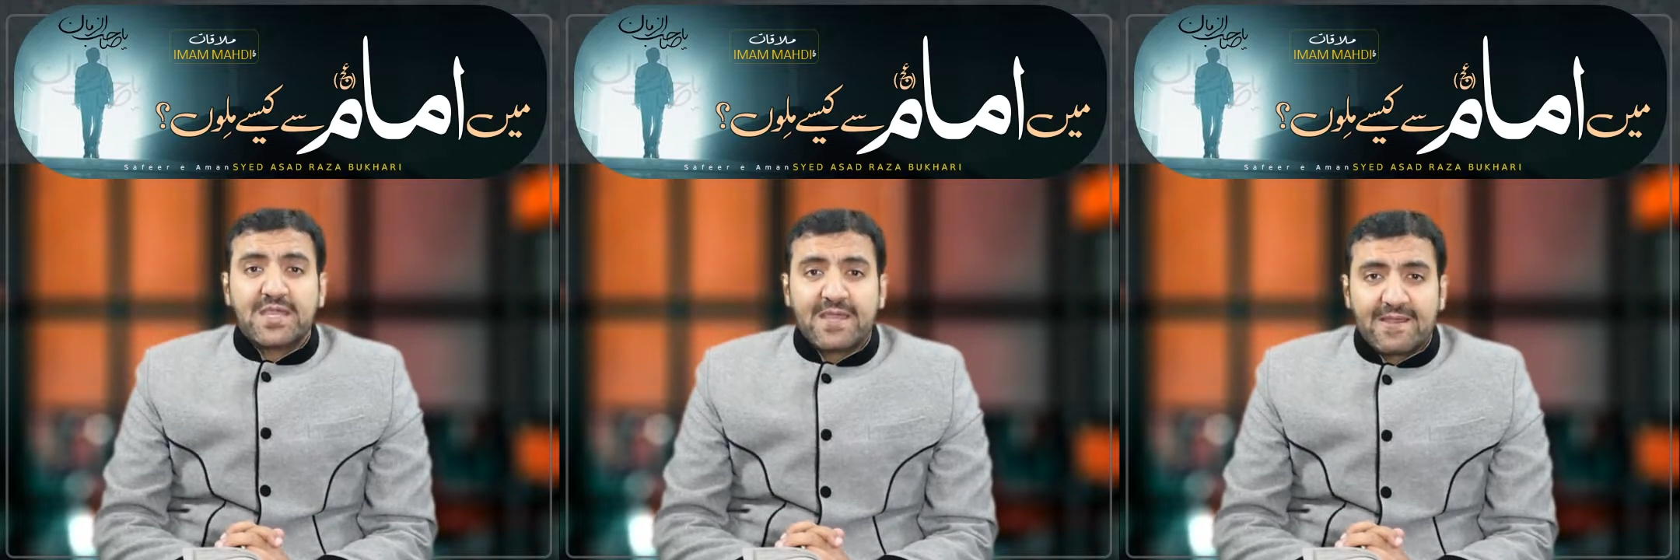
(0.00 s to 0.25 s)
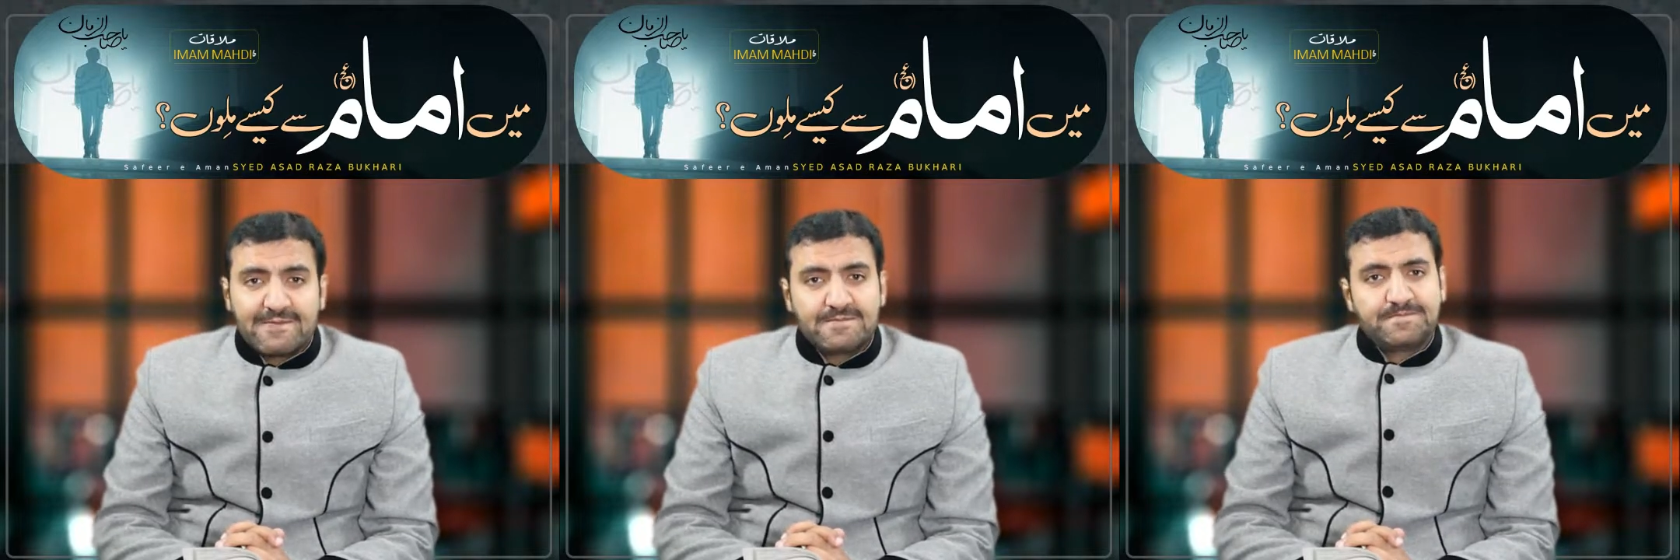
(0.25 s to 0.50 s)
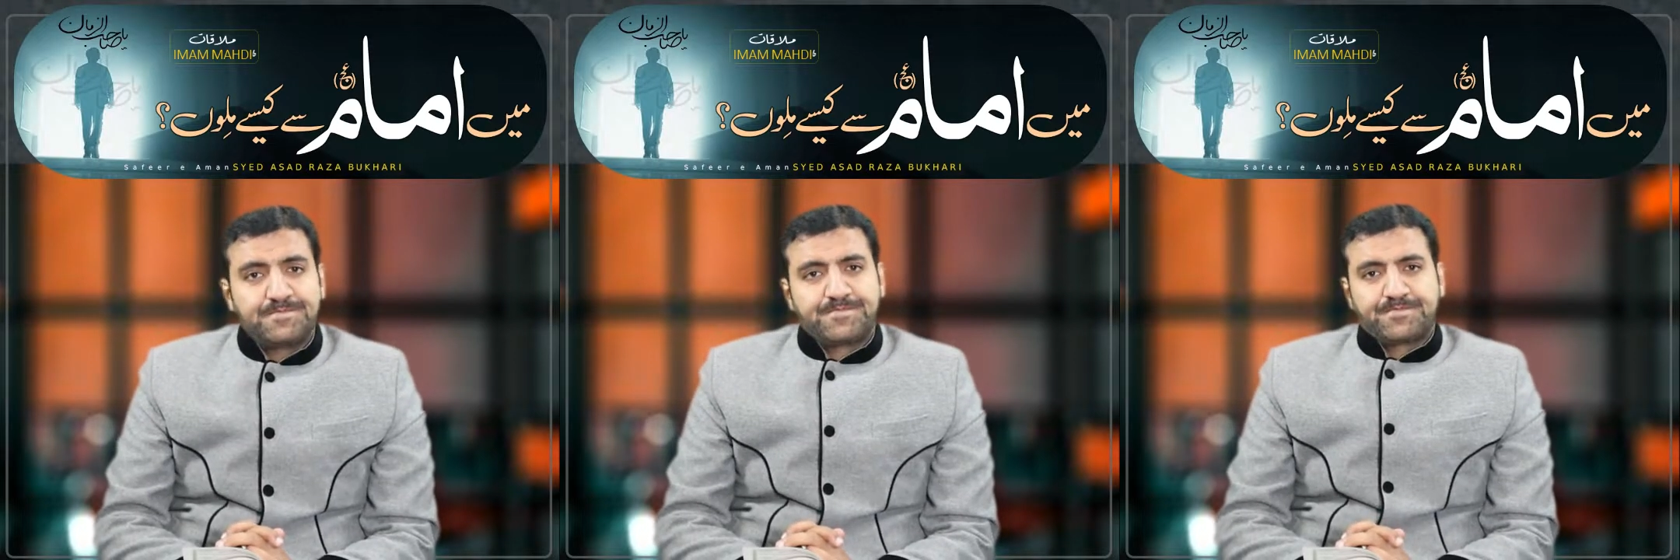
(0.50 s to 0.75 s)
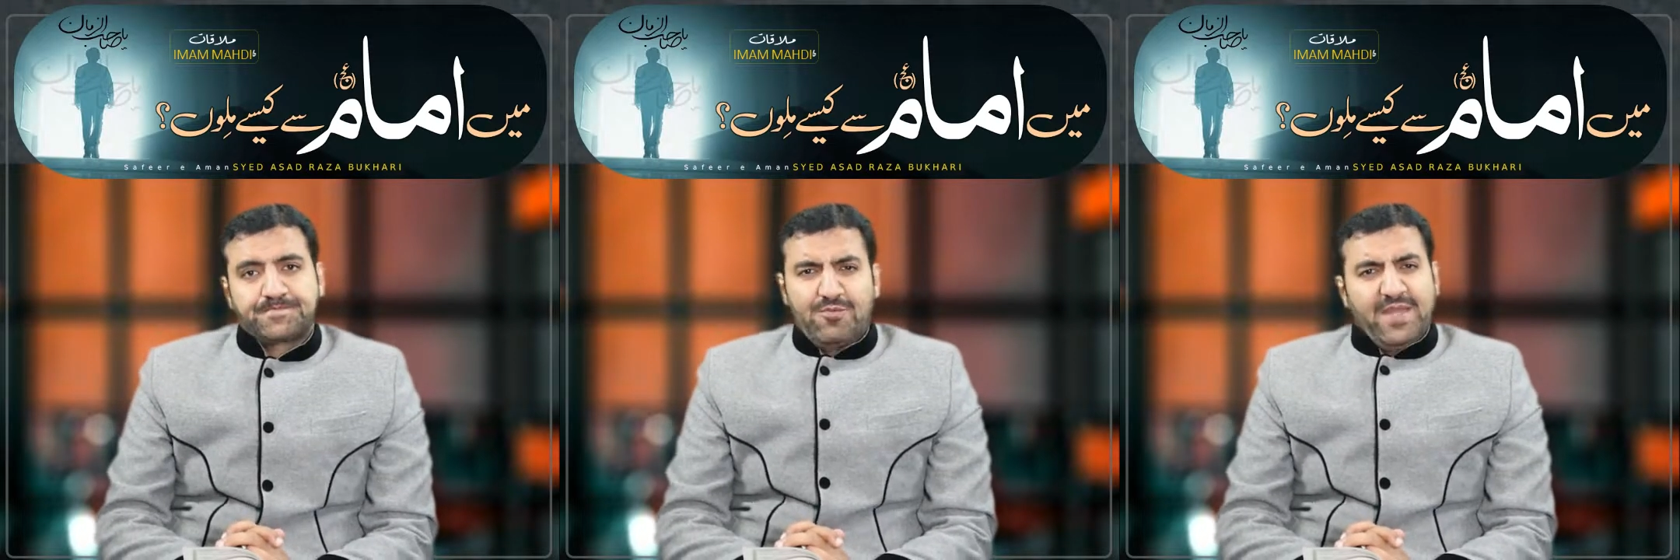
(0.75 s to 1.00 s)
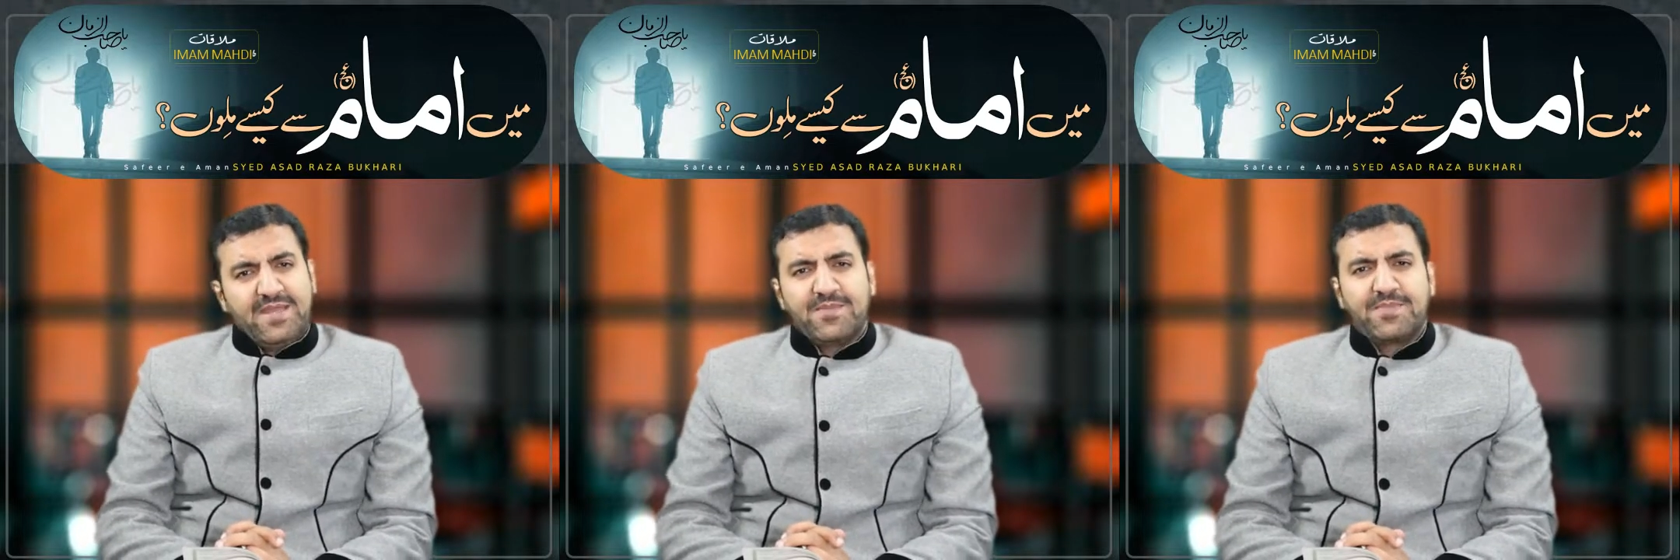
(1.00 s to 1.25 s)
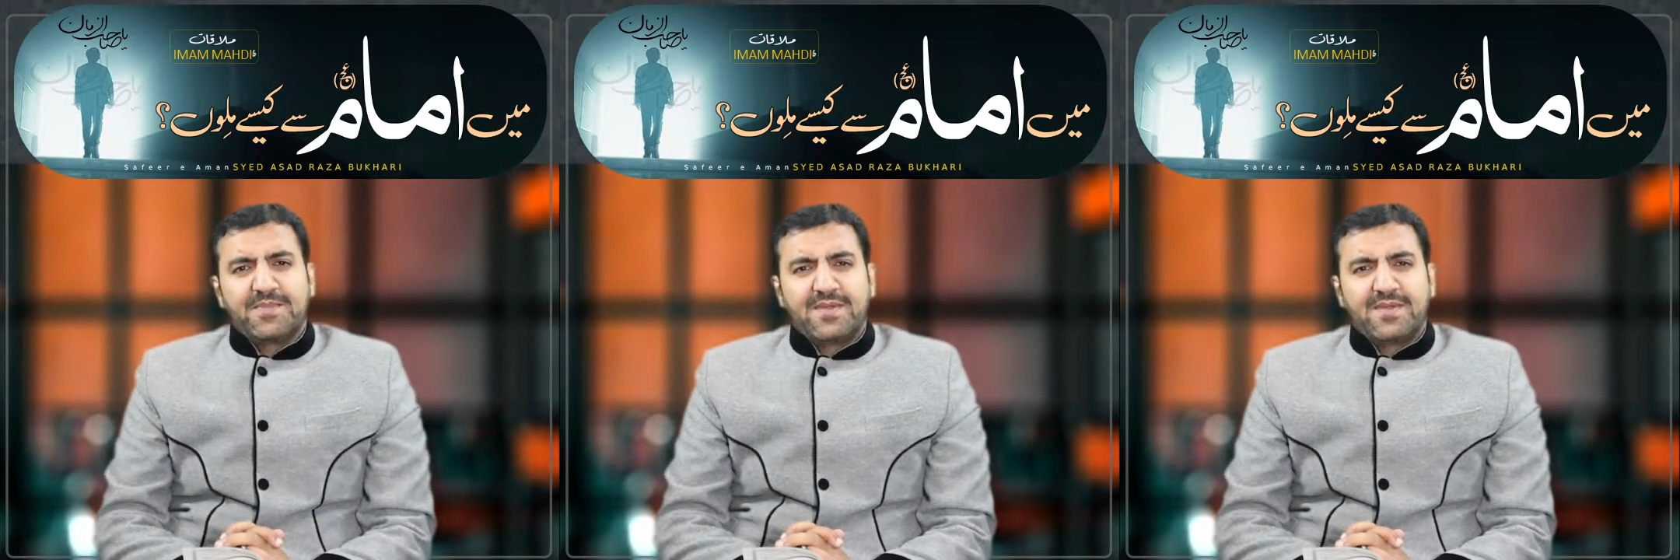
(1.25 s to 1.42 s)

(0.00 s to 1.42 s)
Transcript: है मैंने